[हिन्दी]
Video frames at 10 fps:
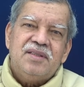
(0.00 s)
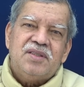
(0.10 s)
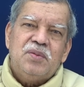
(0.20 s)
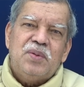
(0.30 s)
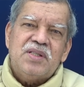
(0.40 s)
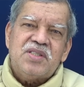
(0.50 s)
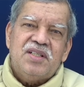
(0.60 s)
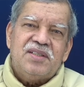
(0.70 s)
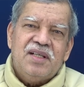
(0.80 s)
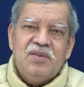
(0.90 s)
स्पर्श
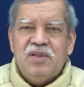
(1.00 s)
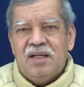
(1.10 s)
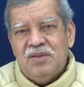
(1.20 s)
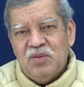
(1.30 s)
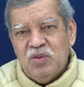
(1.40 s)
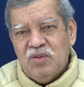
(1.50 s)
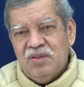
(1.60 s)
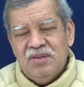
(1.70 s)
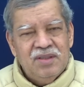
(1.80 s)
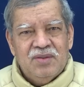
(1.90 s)
करता हुआ उन
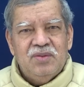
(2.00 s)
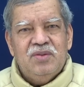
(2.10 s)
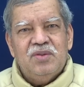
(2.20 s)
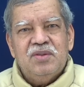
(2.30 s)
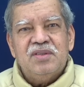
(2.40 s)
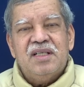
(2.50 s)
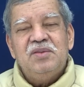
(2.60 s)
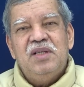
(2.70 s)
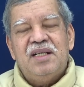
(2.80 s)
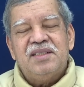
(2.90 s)
उनको धोता
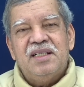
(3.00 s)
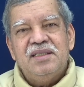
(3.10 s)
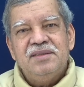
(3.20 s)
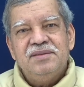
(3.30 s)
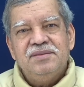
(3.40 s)
हुआ आता है